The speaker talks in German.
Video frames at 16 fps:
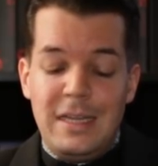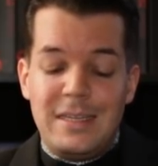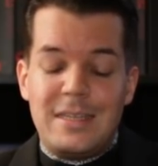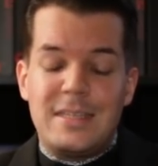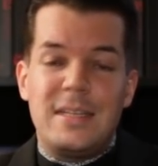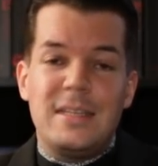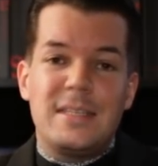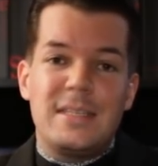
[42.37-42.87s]

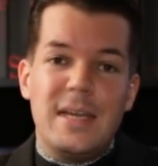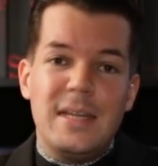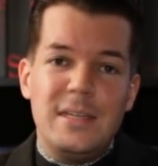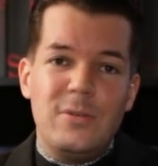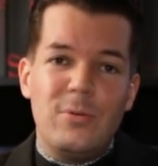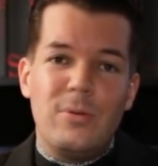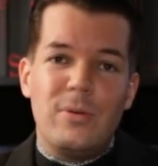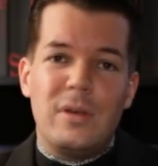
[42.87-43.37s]
Das
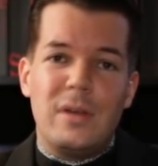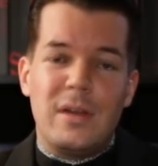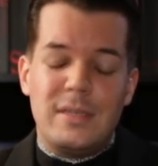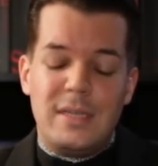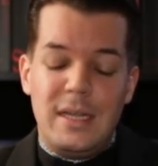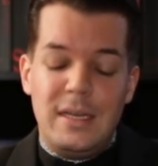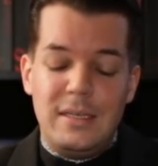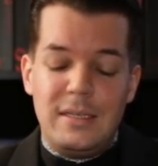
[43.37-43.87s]
Dezente und
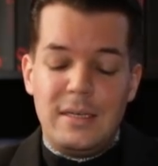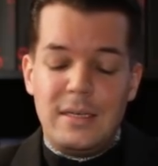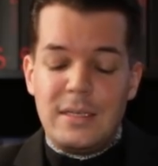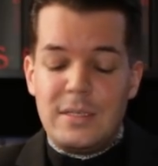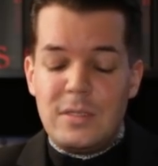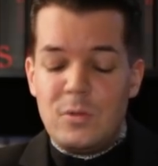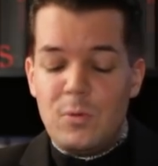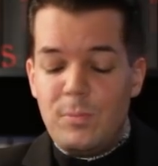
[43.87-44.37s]
Latente,
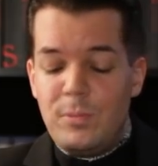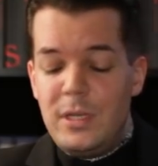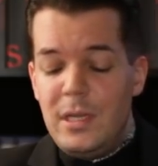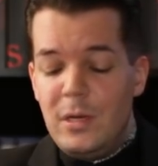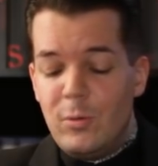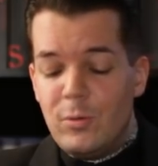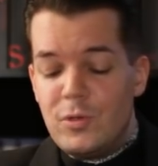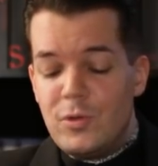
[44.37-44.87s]
das
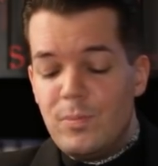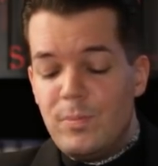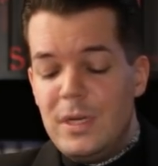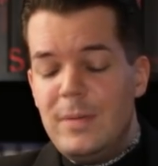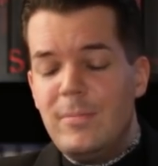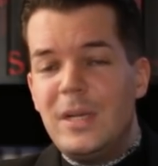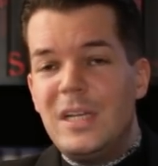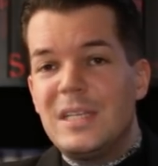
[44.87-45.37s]
Subtile und Sublime,